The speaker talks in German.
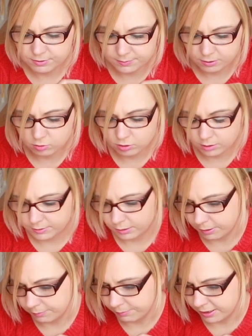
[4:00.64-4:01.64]
ich muss mal gucken, ob der
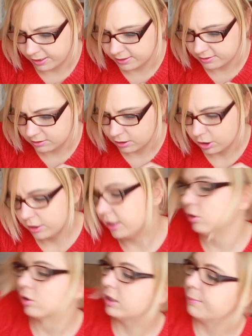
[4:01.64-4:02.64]
überhaupt malt. Ja
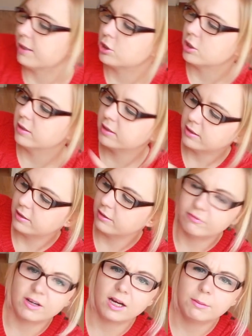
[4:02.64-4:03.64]
doch, der macht schon eine richtige
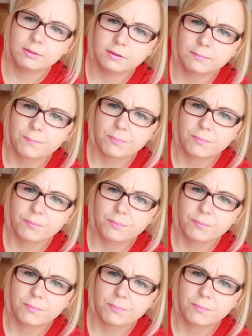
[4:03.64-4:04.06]
Farbe.